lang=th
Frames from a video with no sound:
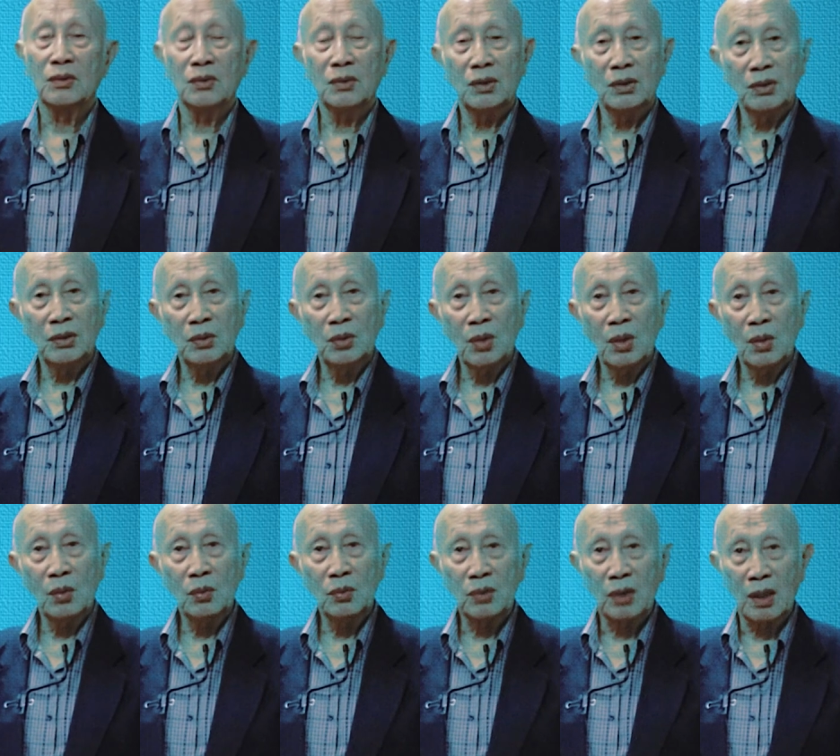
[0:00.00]
สิ่งที่เรา
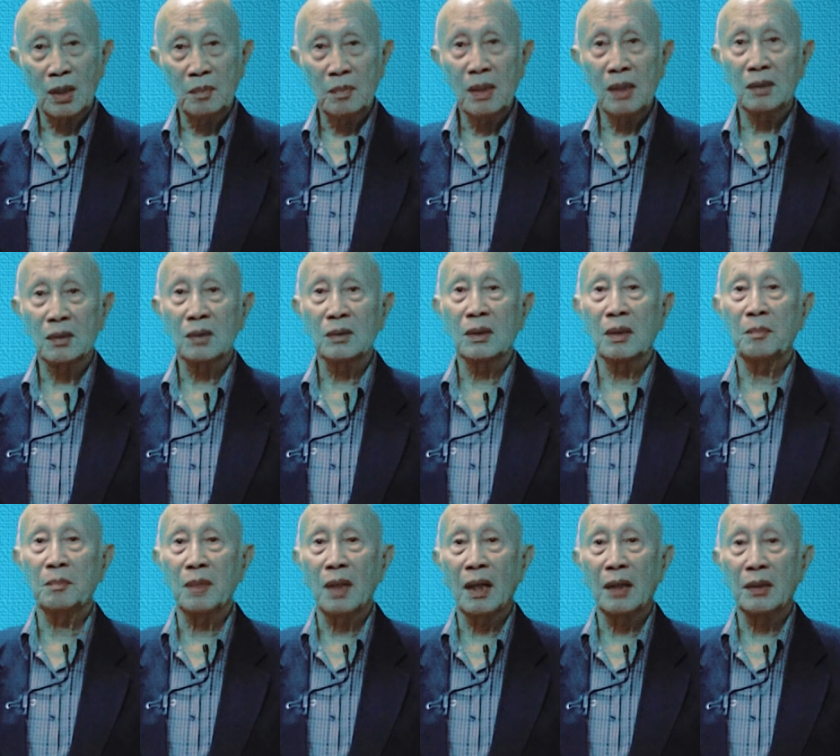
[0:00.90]
สามารถกระ
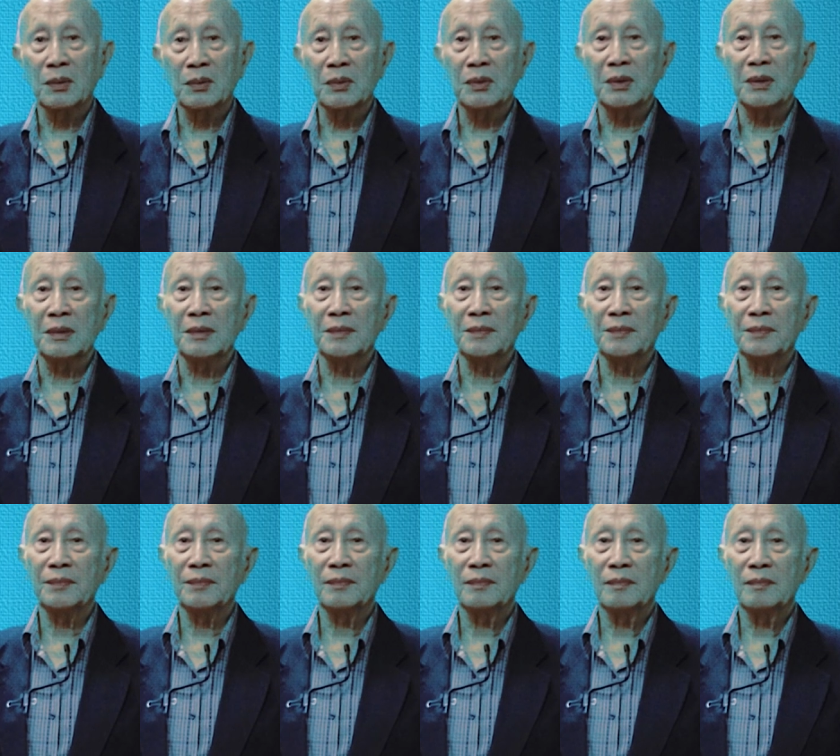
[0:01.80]
ทำได้ก็คือ
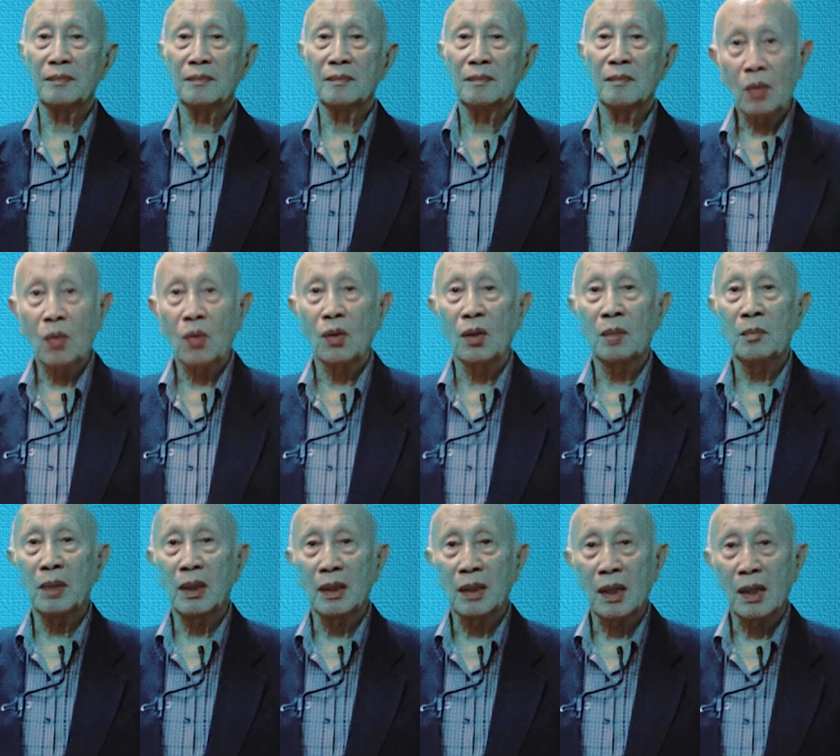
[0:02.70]
ออก
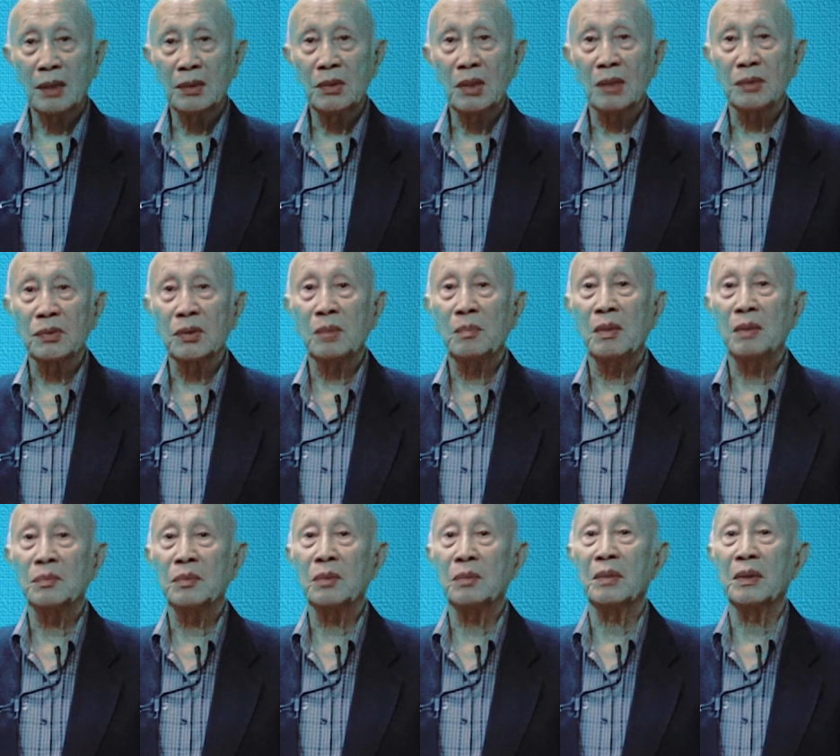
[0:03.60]
กำลังกายอย่างส
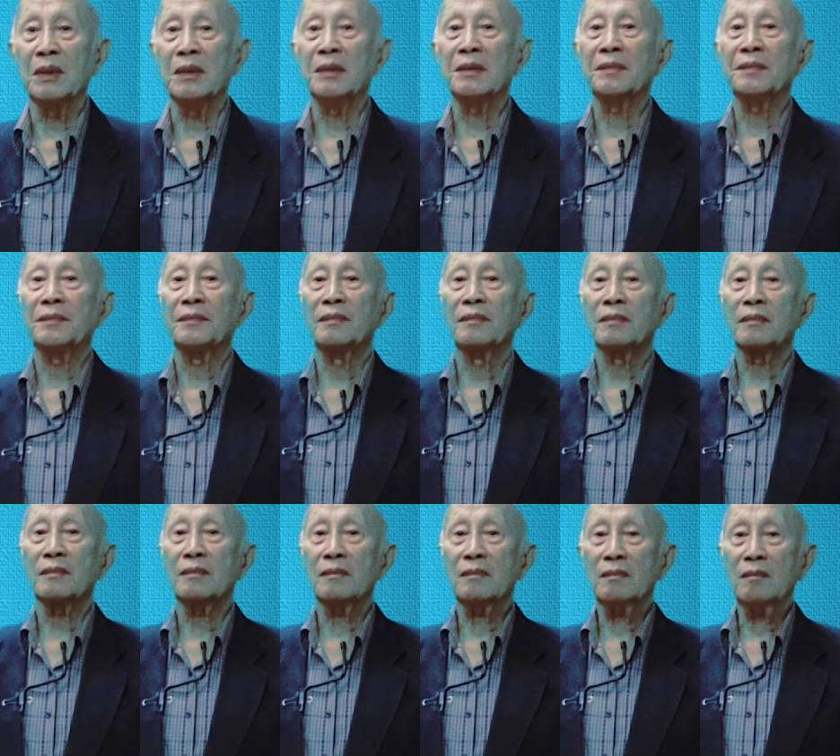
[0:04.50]
ม่ำเสมอ
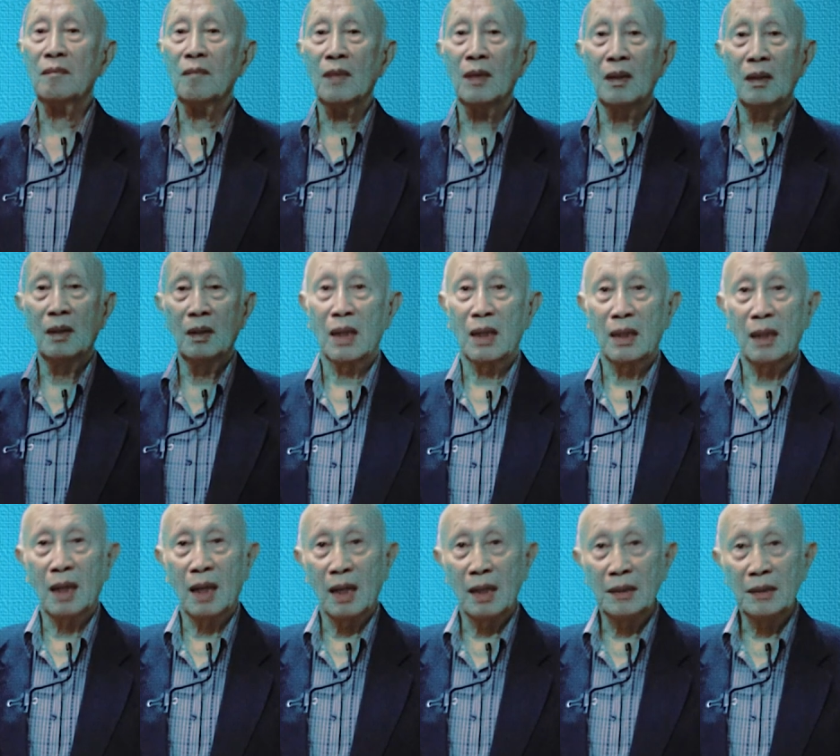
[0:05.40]
ทาน
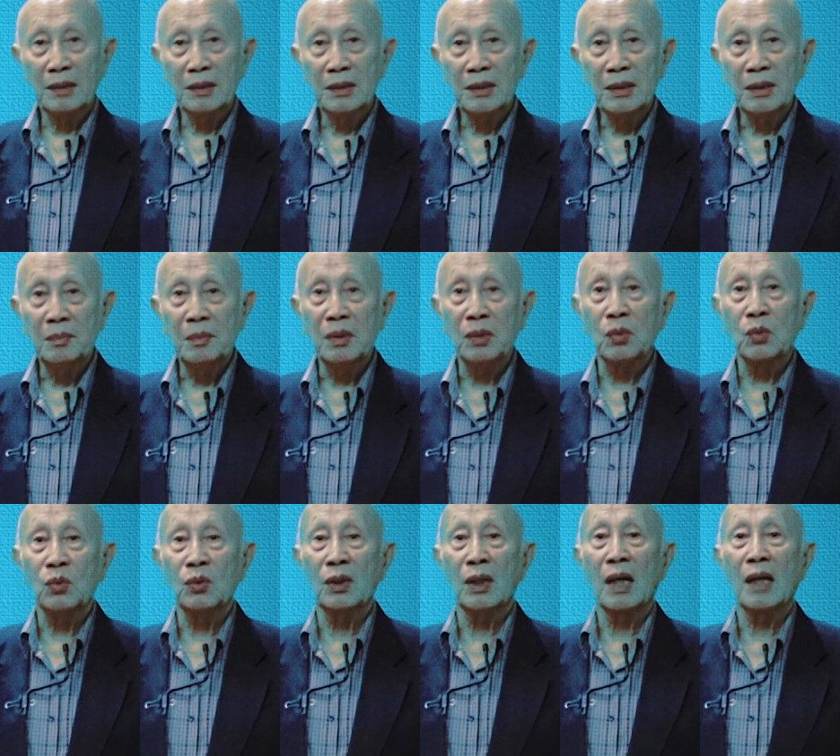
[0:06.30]
อาหารที่ดีมี
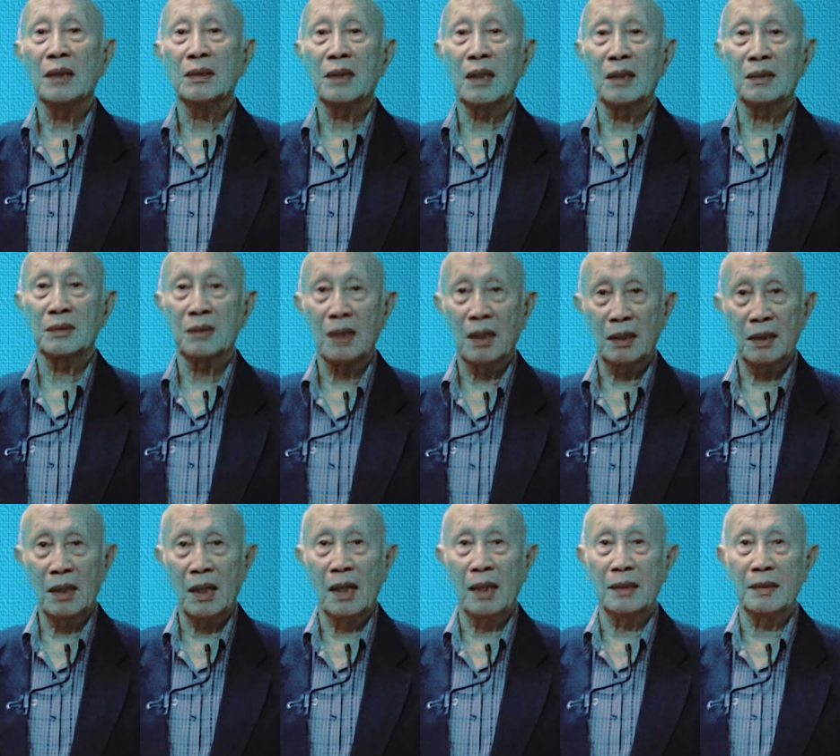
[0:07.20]
คุณค่าทางสาร
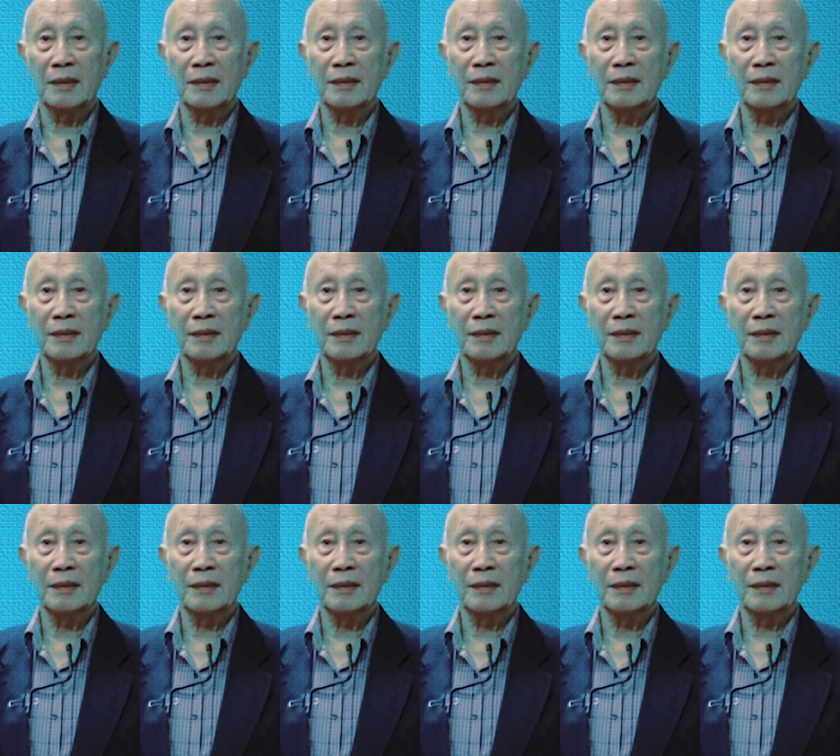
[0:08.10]
อาหาร